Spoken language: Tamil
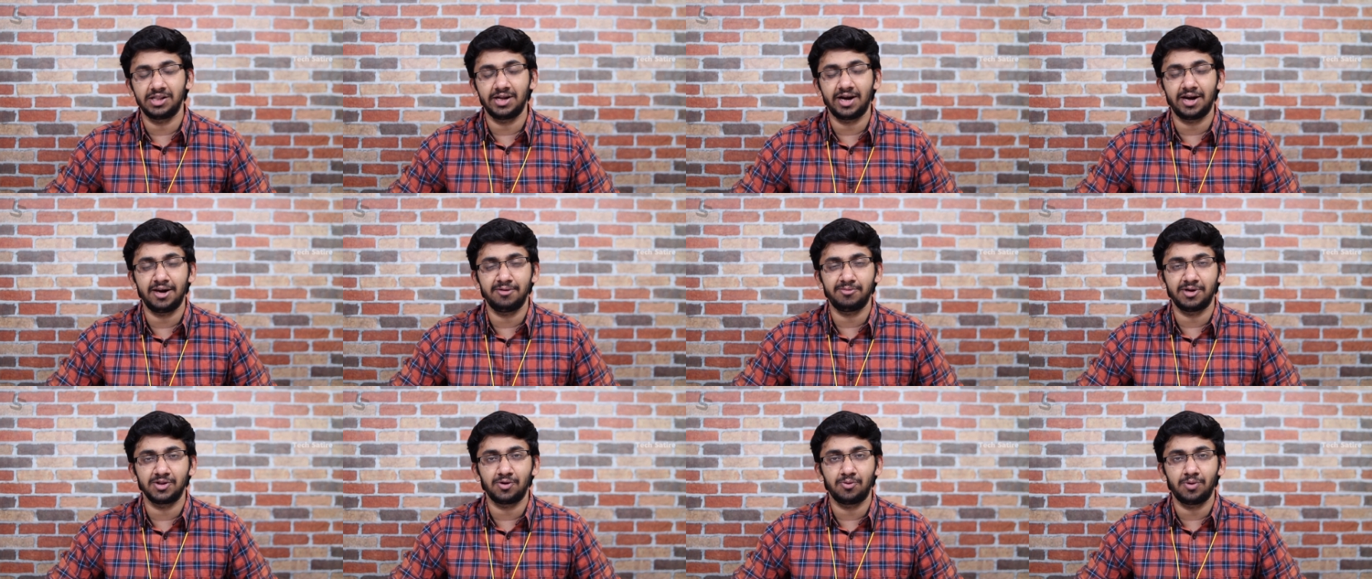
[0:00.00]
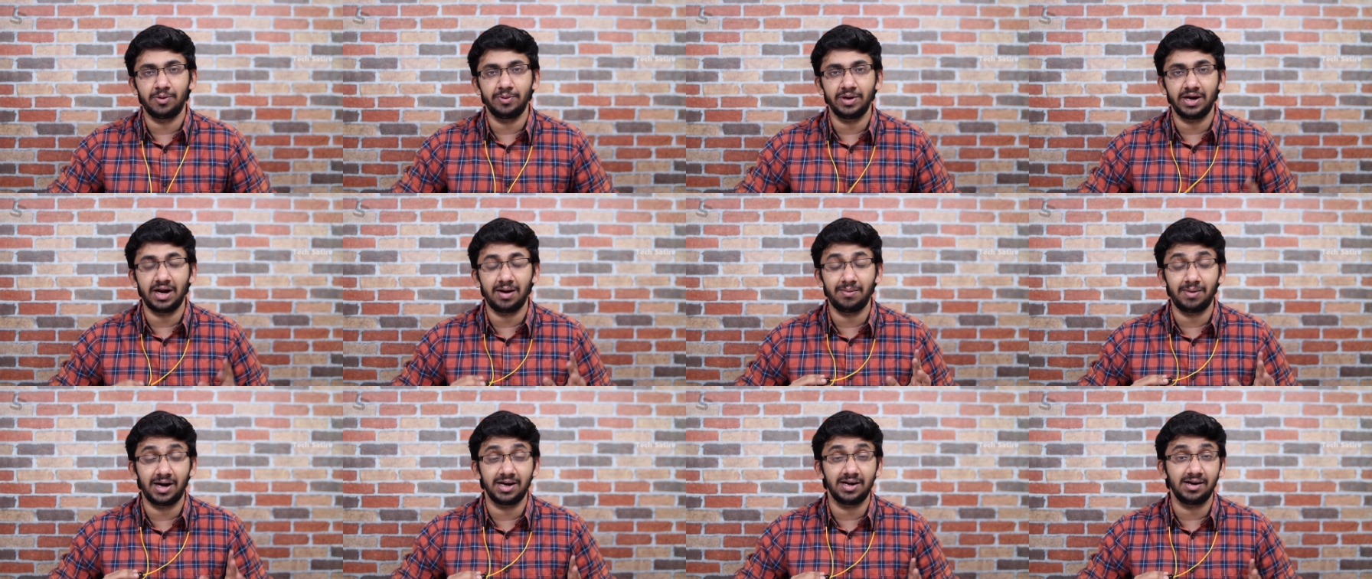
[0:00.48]
அதனால் பார்த்தோம்
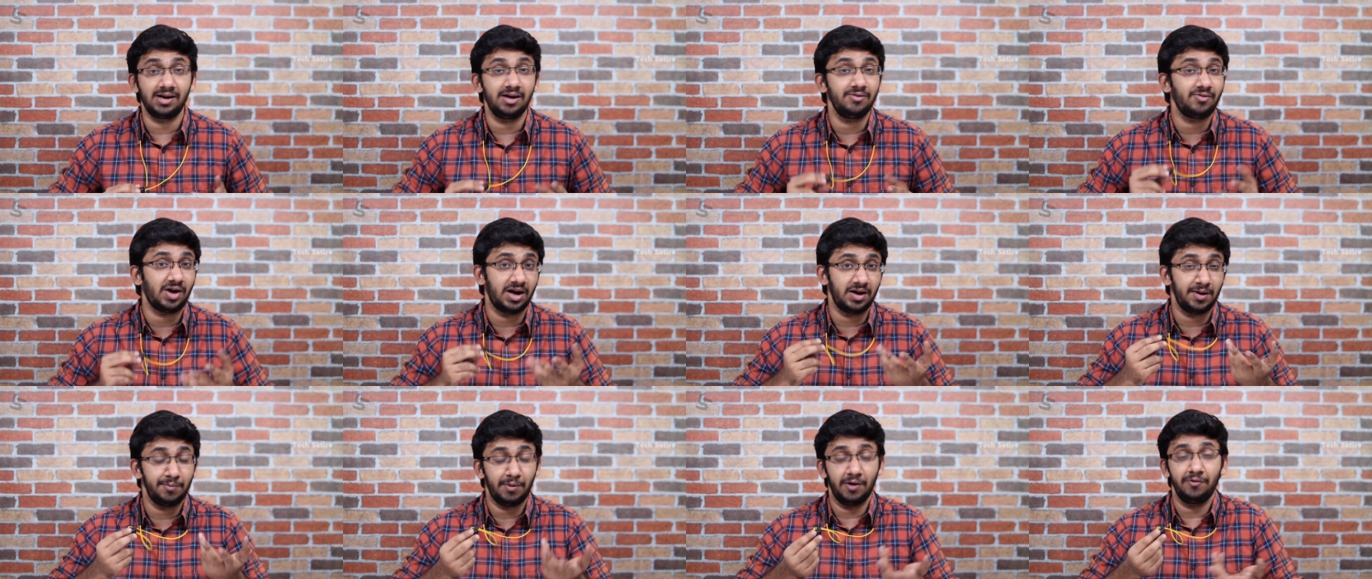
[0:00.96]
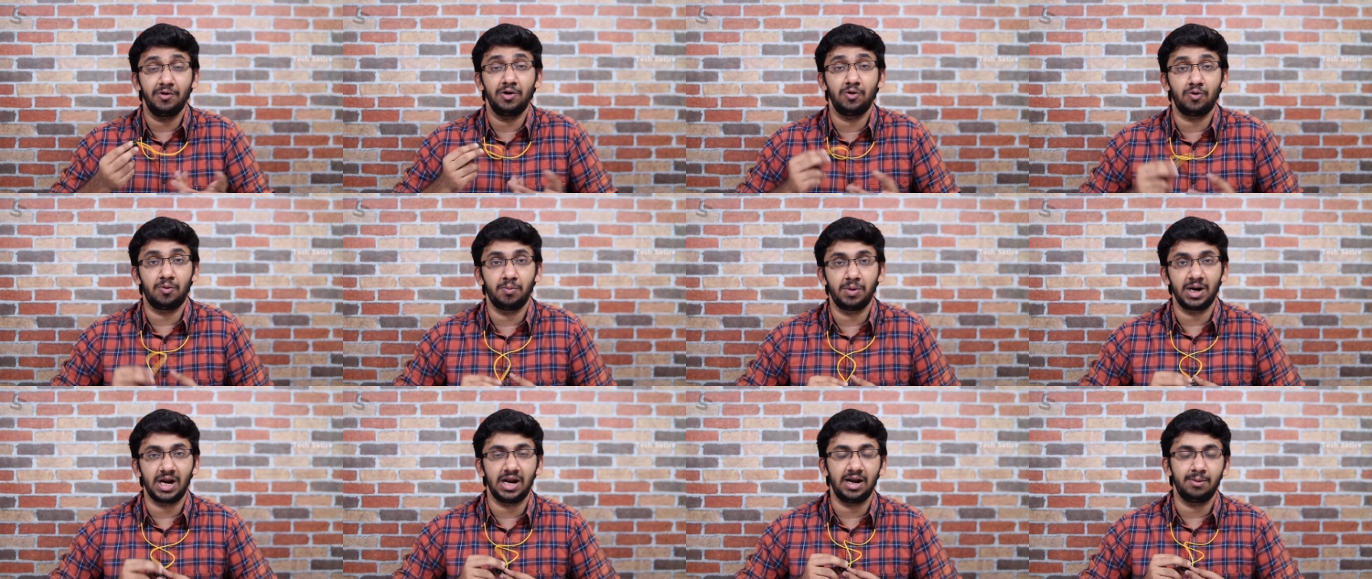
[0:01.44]
அப்படின்னா பேட்டரி லைஃப் கண்டிப்பாகவே
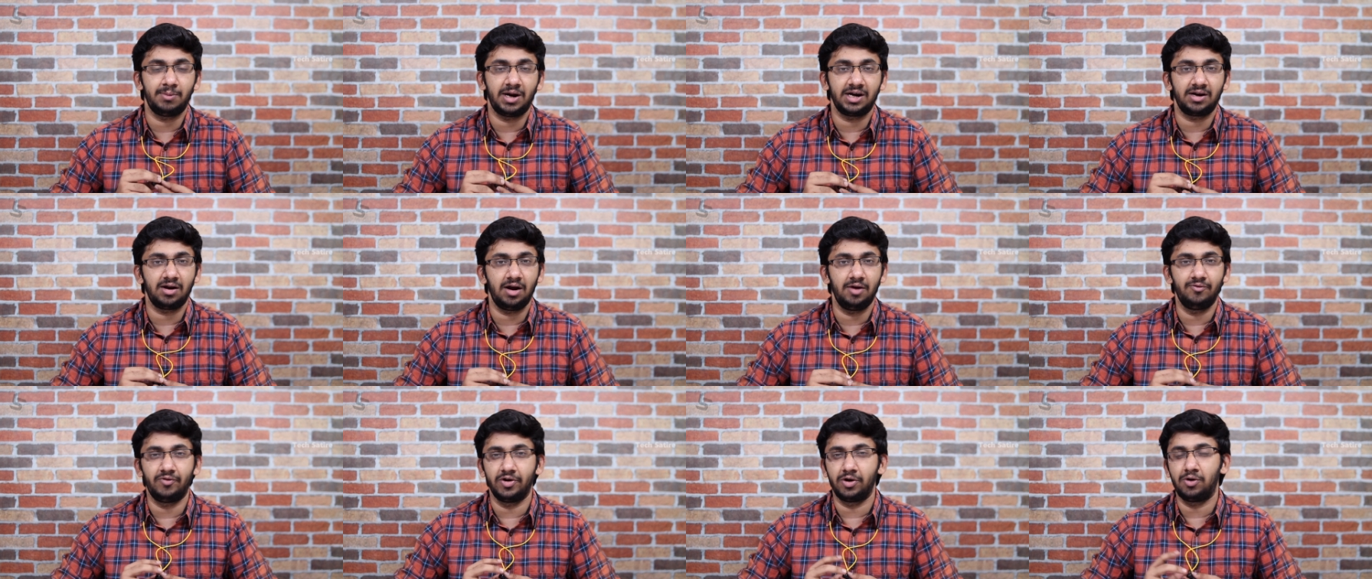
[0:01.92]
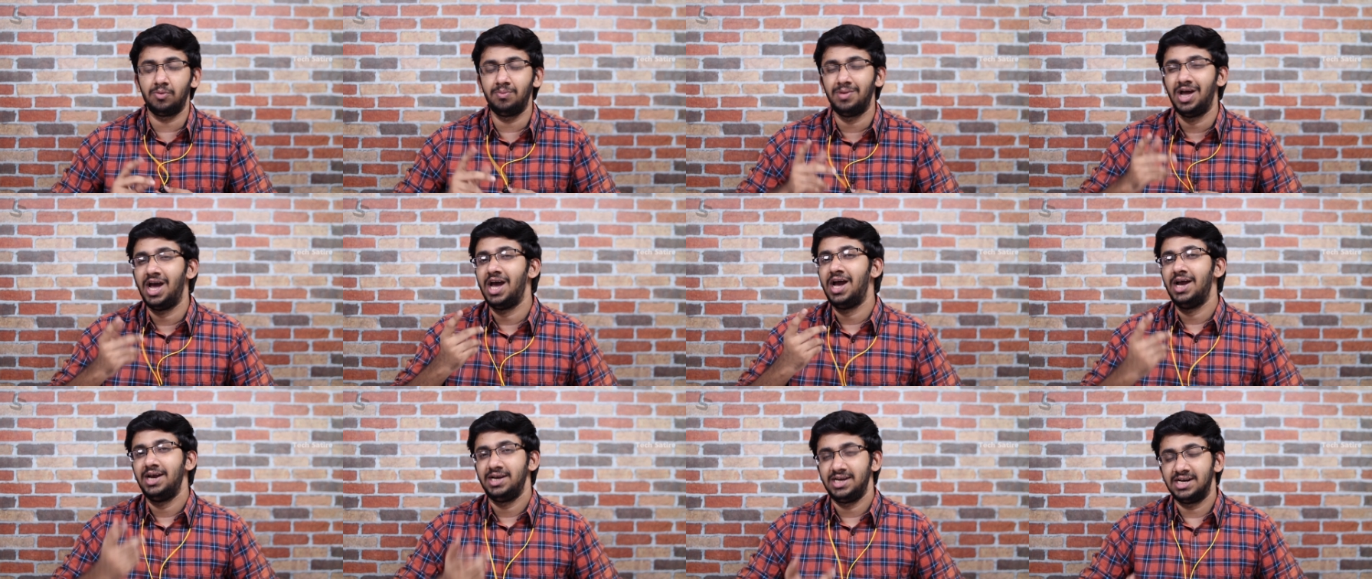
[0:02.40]
ரொம்ப நல்ல பேட்டரி லைஃப் இருக்கும்
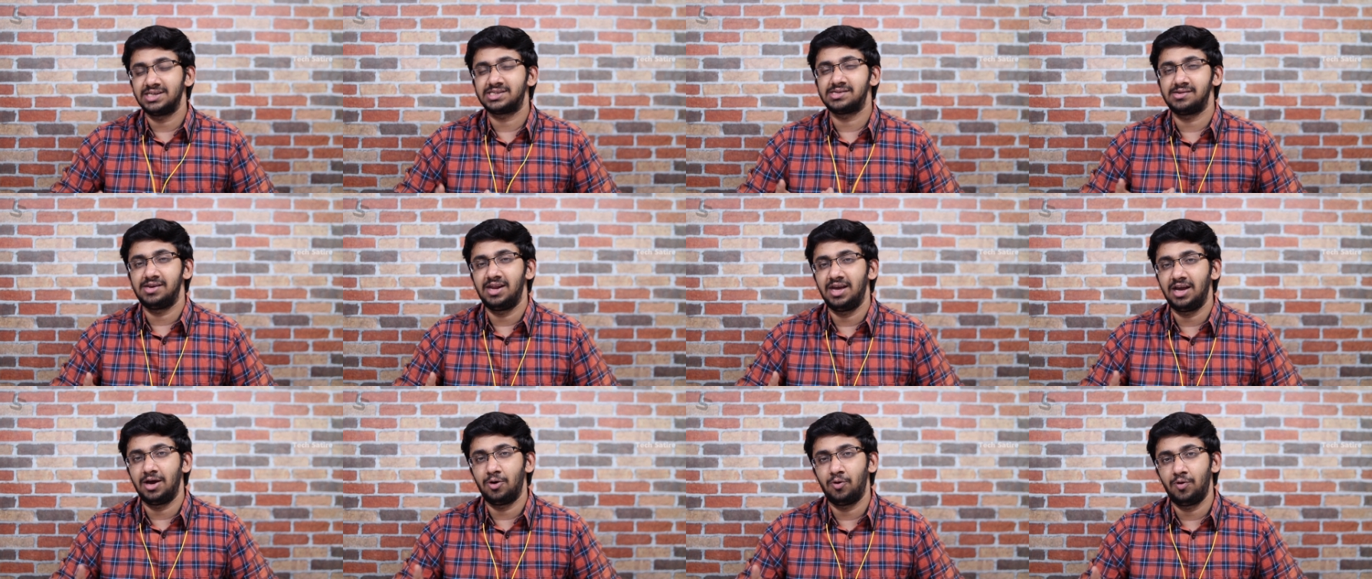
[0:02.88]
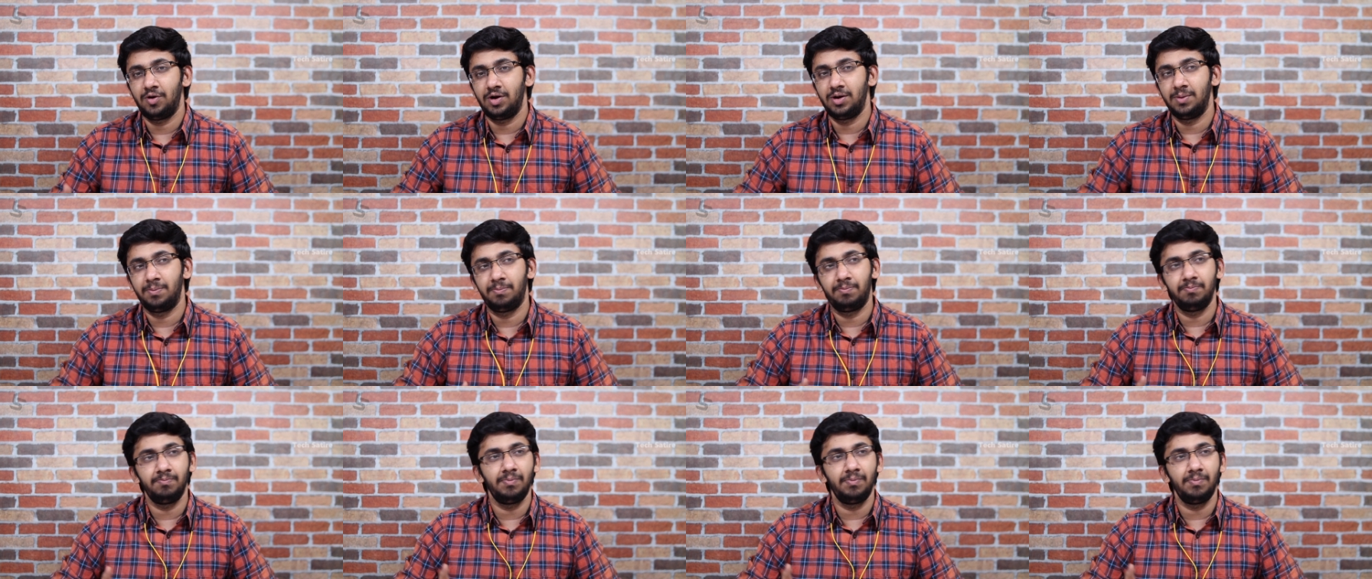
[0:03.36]
எஸ் நீங்கள் ஒரு